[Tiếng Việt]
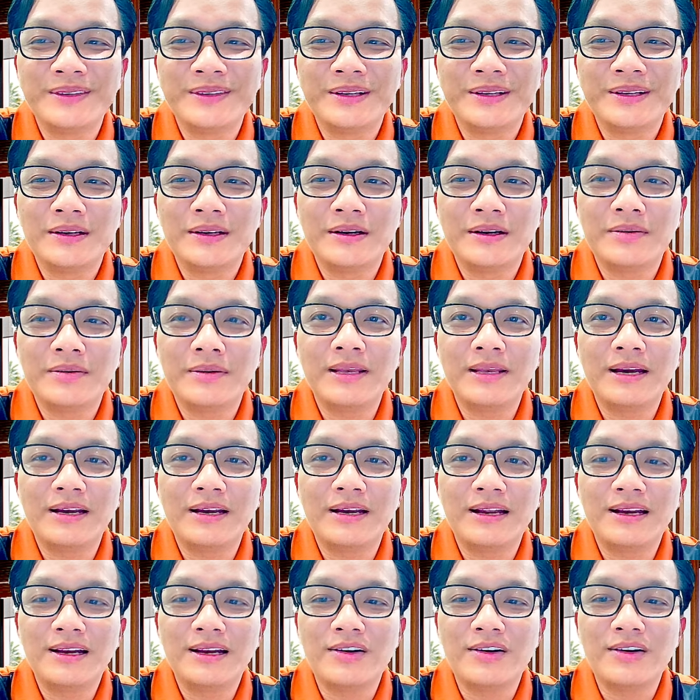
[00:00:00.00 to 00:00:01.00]
rồi bây giờ
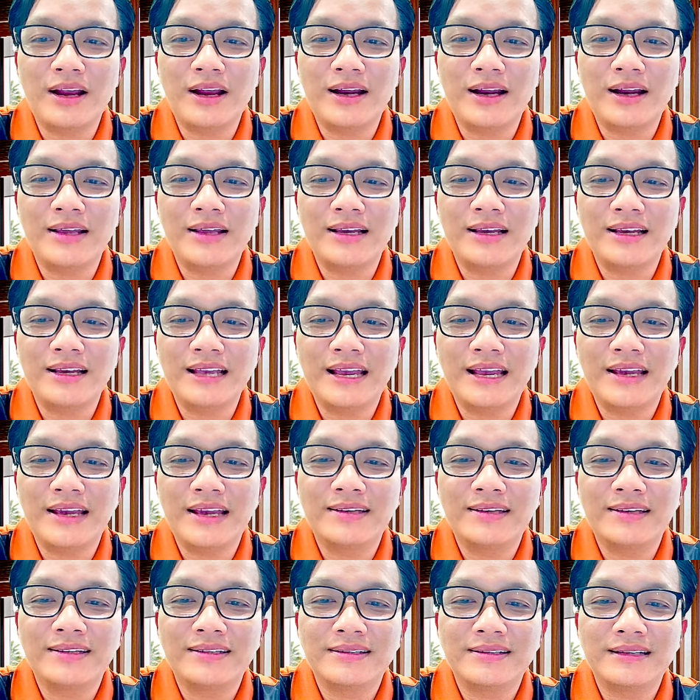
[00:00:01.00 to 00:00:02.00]
đến cái đoạn là gì cả
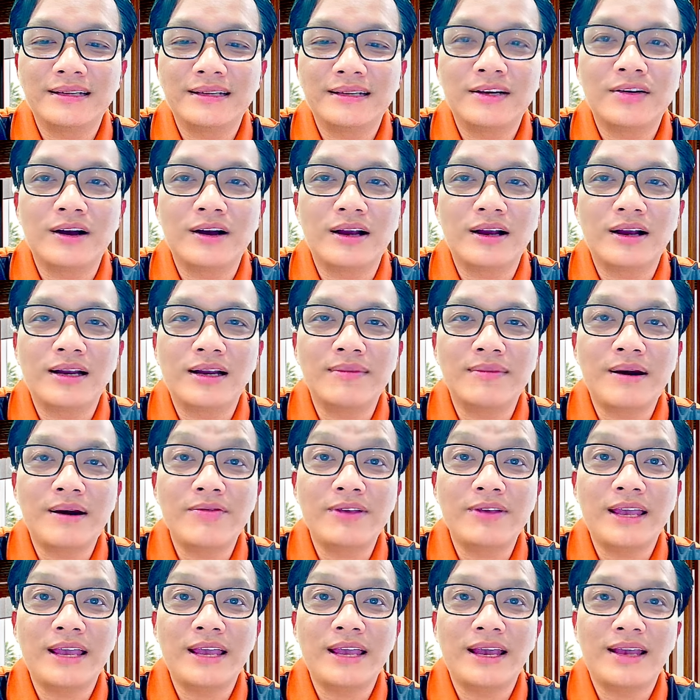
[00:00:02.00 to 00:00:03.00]
nhà đến cái đoạn là
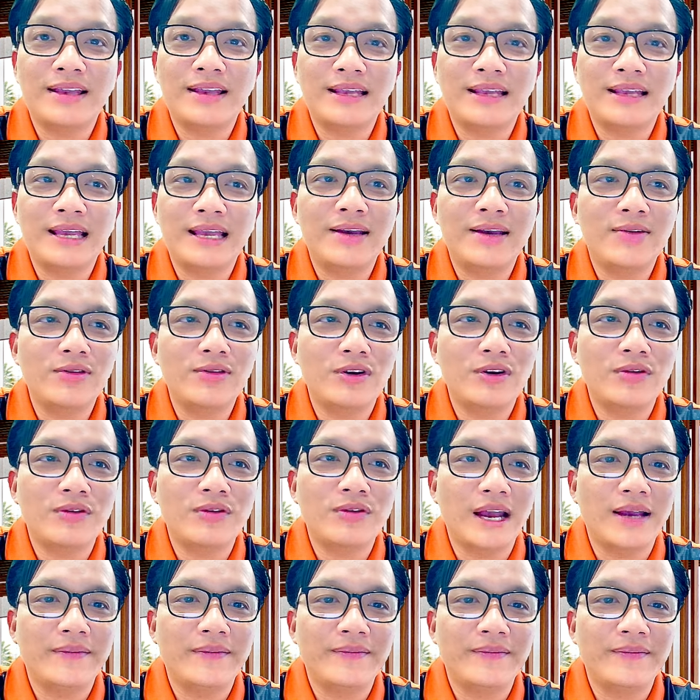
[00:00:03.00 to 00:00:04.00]
bao che che giấu tội
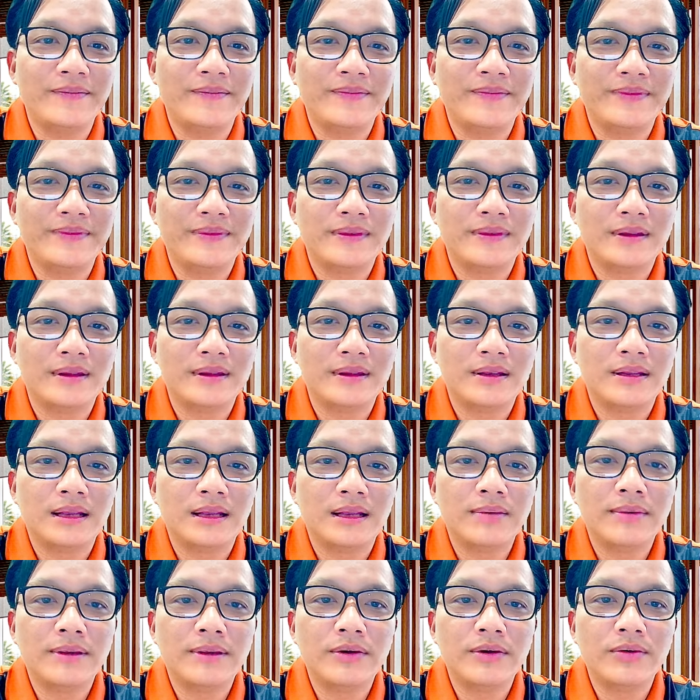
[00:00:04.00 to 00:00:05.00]
phạm
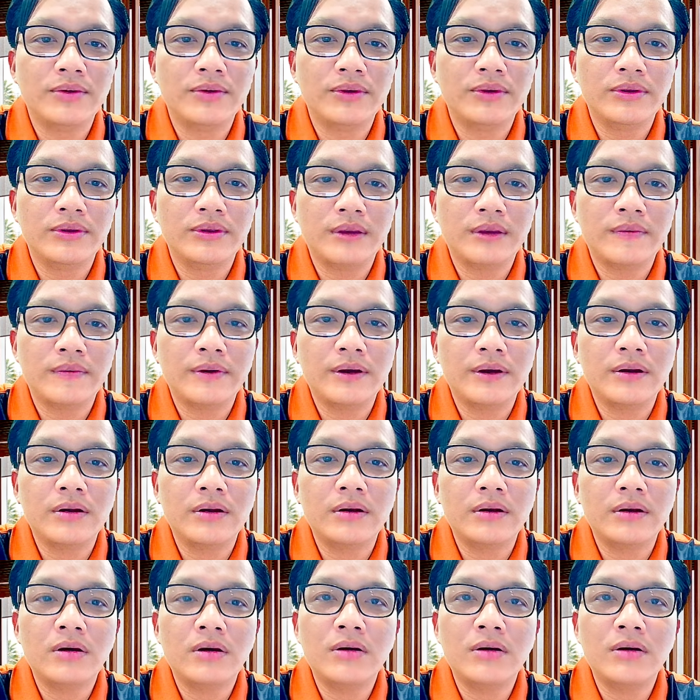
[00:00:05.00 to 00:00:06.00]
thế mới vui tại vì
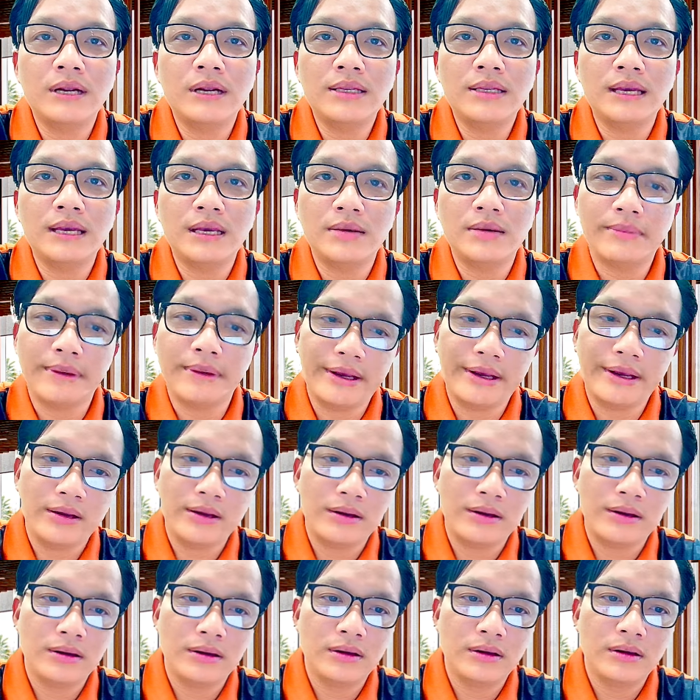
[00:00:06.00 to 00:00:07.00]
nó có giá trị mà
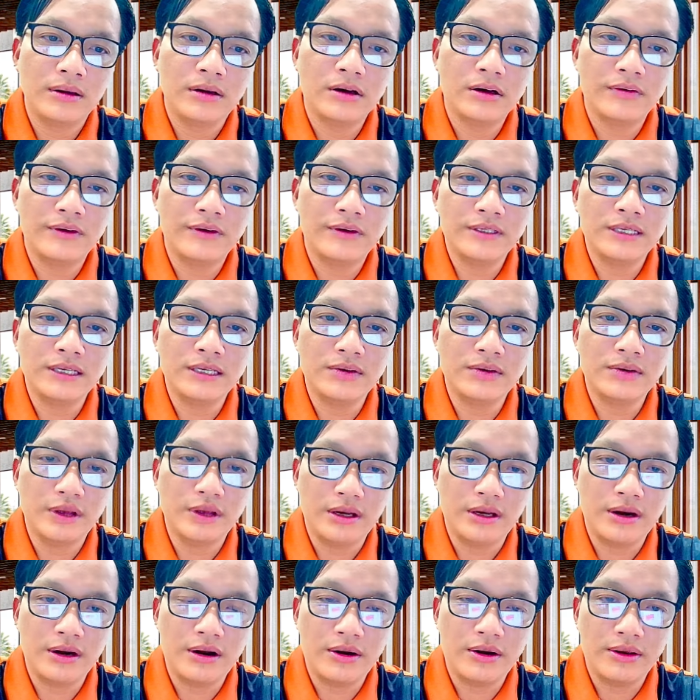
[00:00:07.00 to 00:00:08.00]
có phát sinh giao
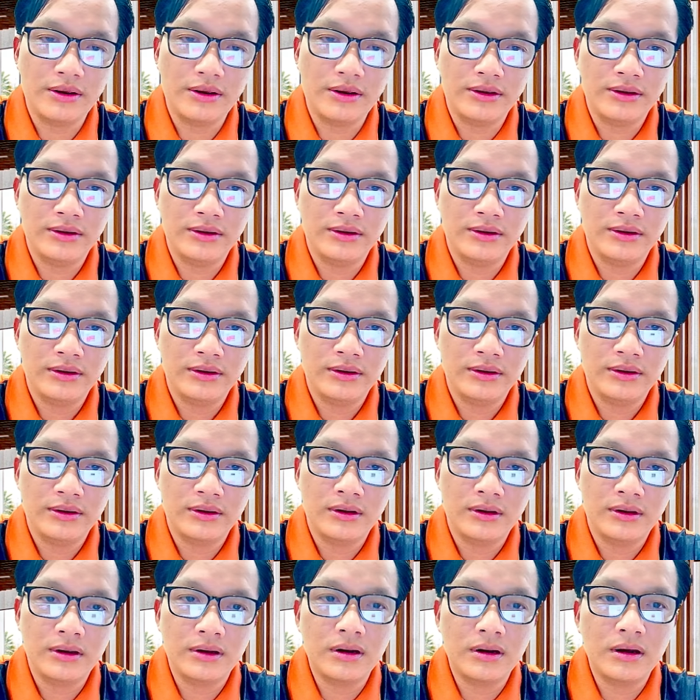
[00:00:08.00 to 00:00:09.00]
dịch rồi
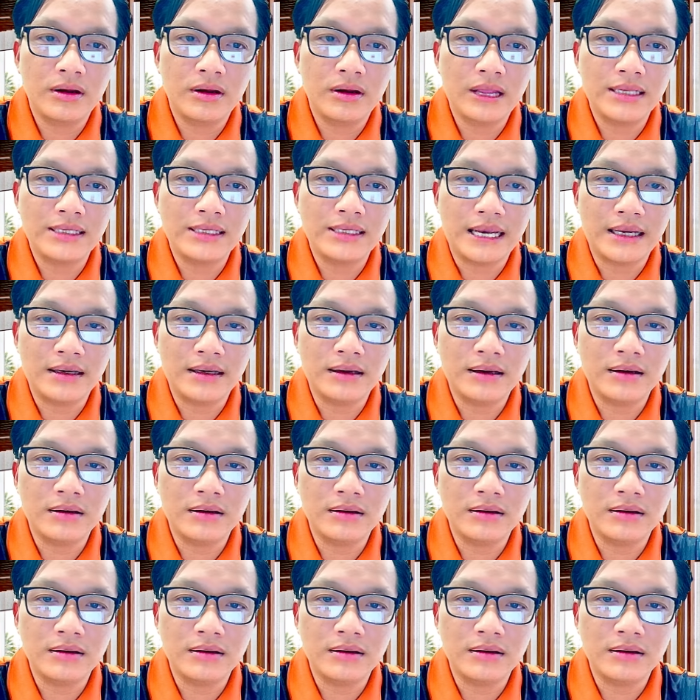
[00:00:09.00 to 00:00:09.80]
ờ, đó tài sản nó